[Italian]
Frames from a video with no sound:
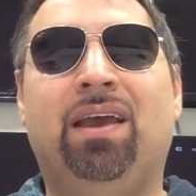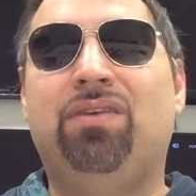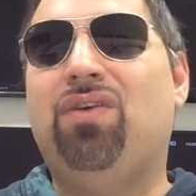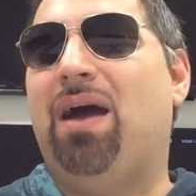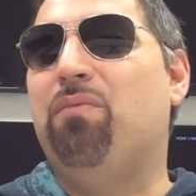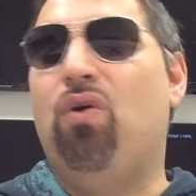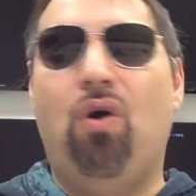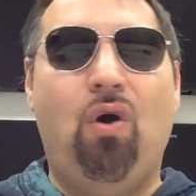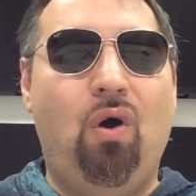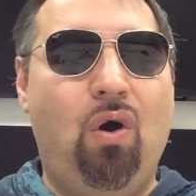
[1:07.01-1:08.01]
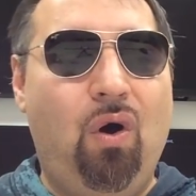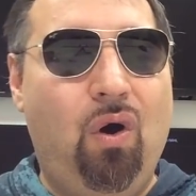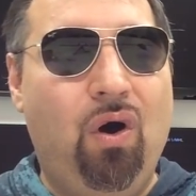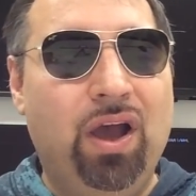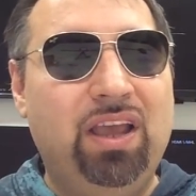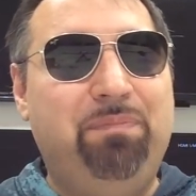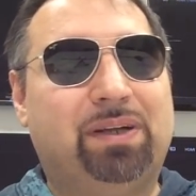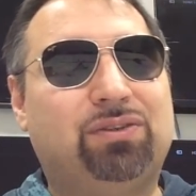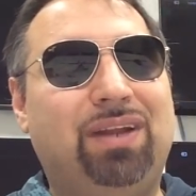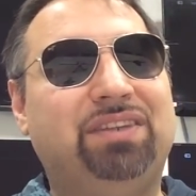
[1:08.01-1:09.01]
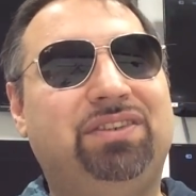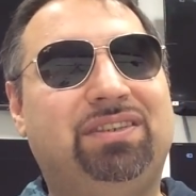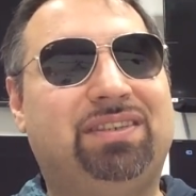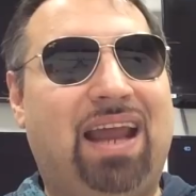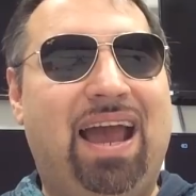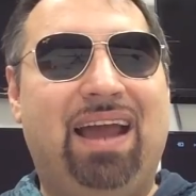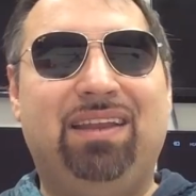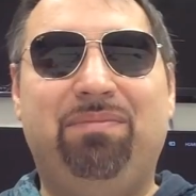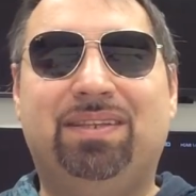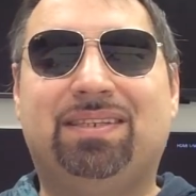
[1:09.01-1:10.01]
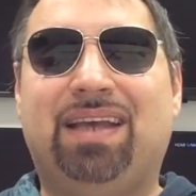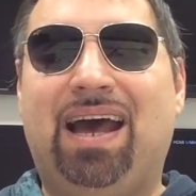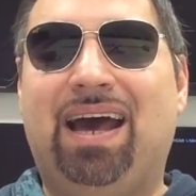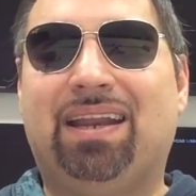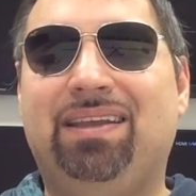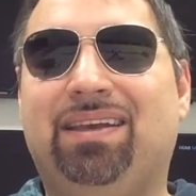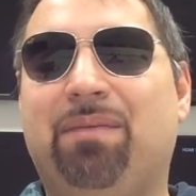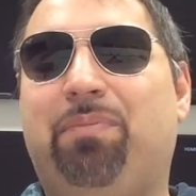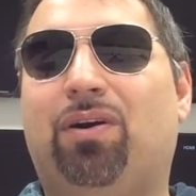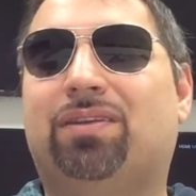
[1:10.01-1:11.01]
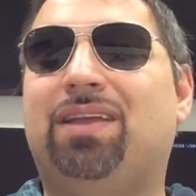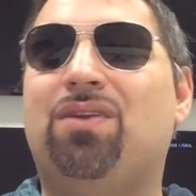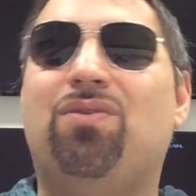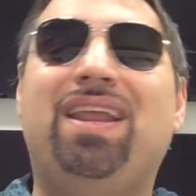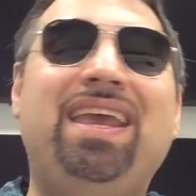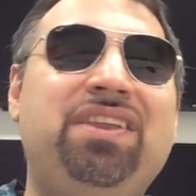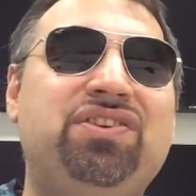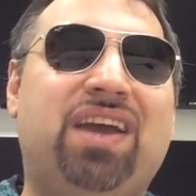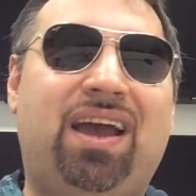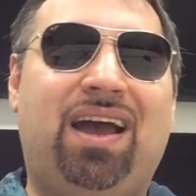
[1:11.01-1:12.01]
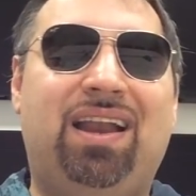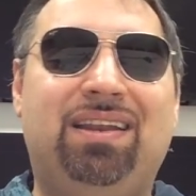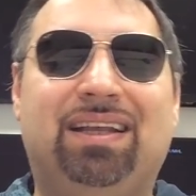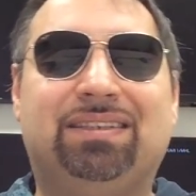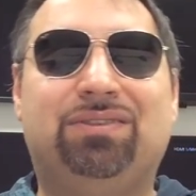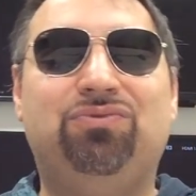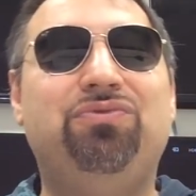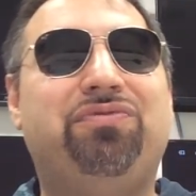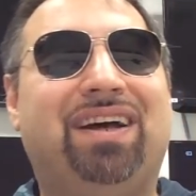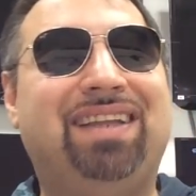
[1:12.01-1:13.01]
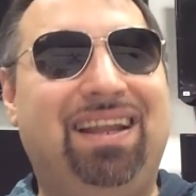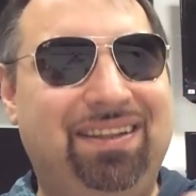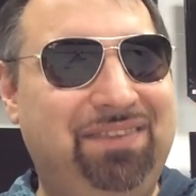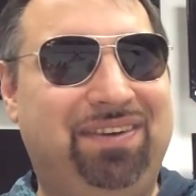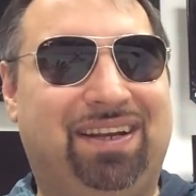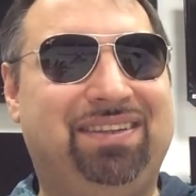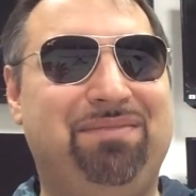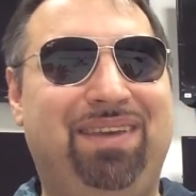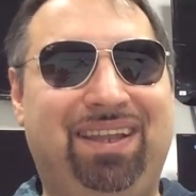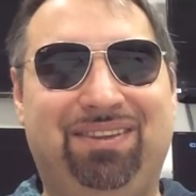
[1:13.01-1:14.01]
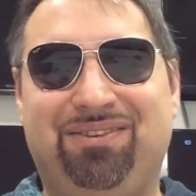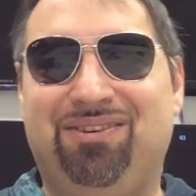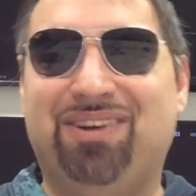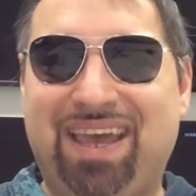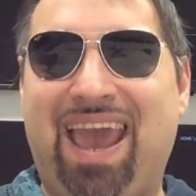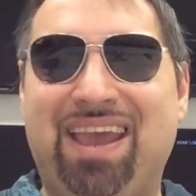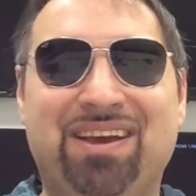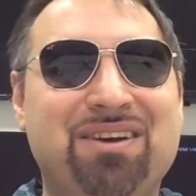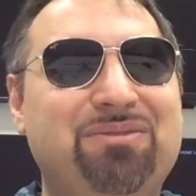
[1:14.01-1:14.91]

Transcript: Io amo i personaggi strani, bizzarri, che portano legna alla stufa del divertimento, ok?